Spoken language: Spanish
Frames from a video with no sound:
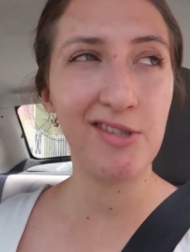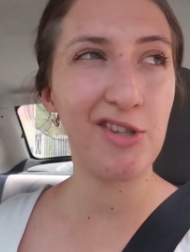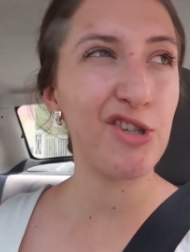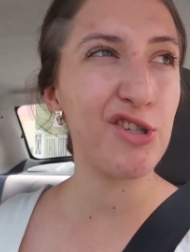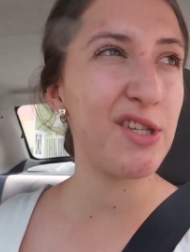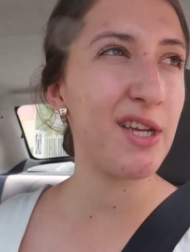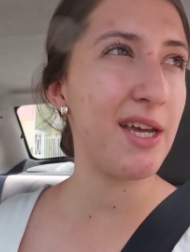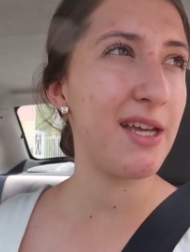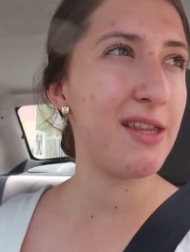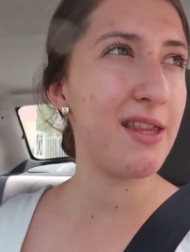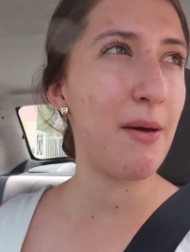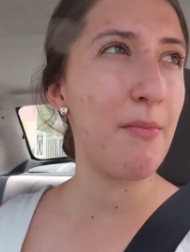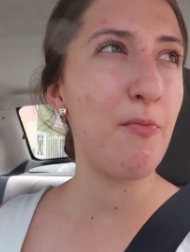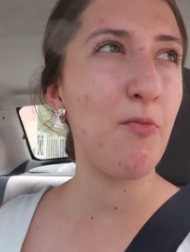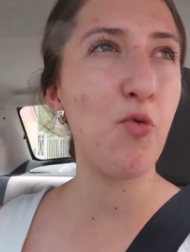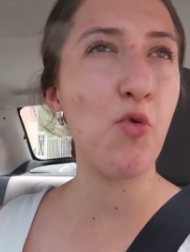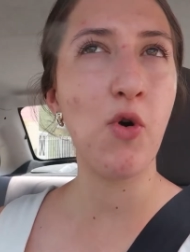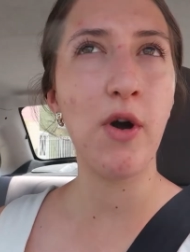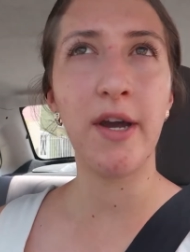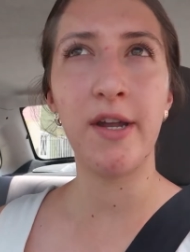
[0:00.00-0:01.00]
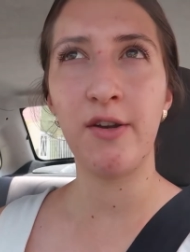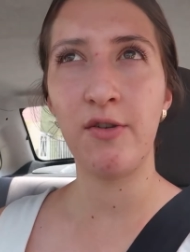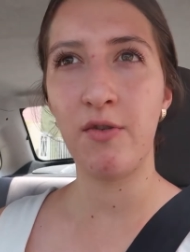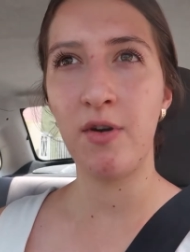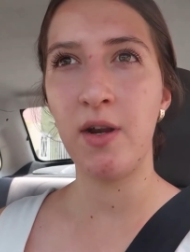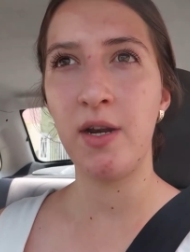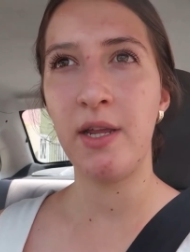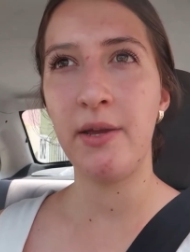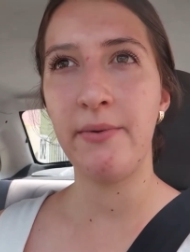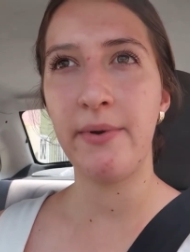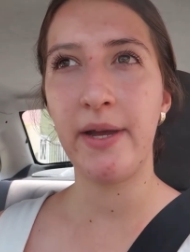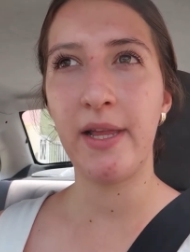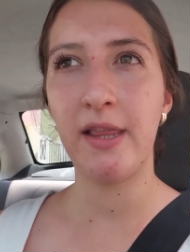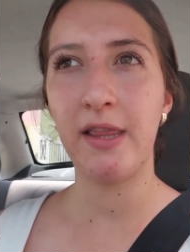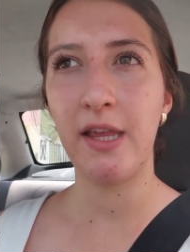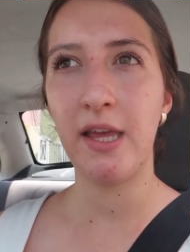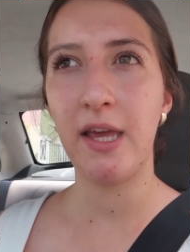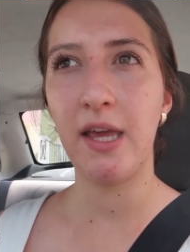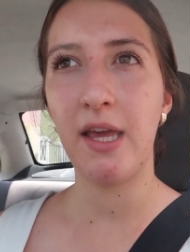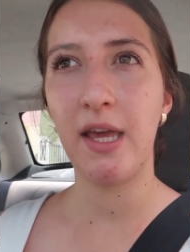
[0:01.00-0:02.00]
No sé qué tan bueno a
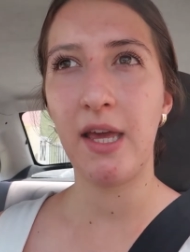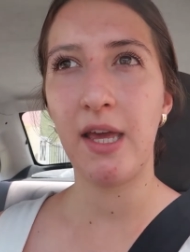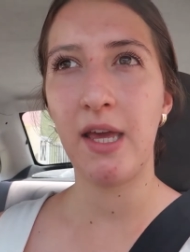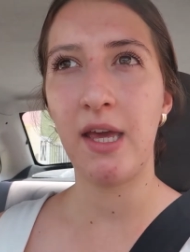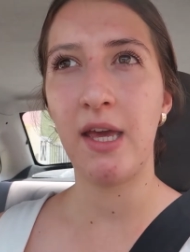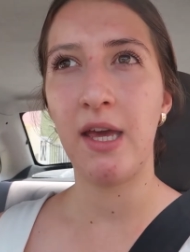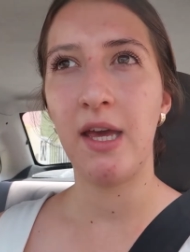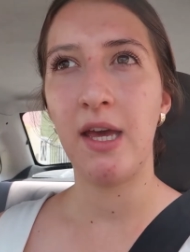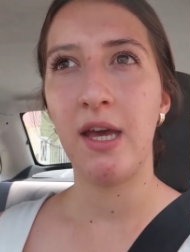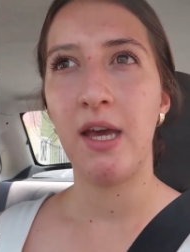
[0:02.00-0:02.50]
nivel de